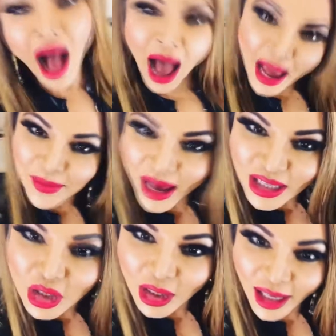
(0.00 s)
हाई
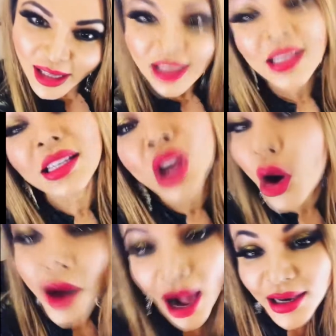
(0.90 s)
माई चिटी दिस इज
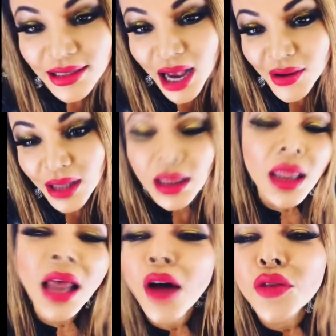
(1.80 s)
योर राखी सावंत
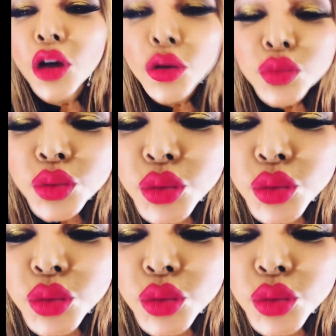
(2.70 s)
लव यू